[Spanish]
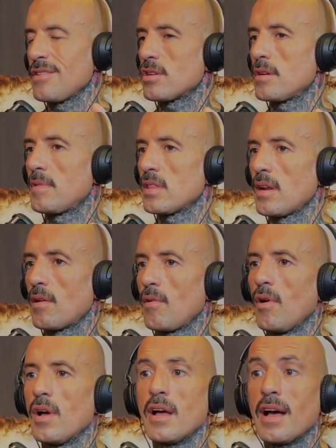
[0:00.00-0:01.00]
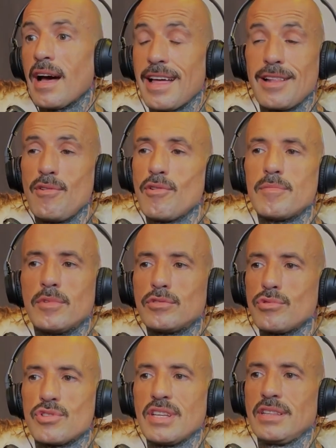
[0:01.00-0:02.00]
Es que no sé cómo hacerlo. Hazlo
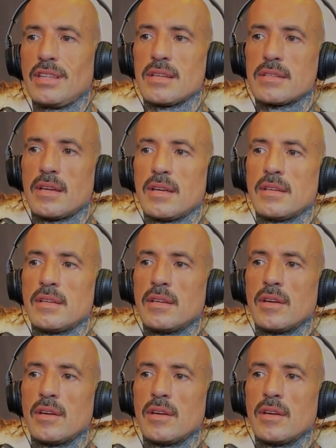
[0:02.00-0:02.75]
como tú sientas.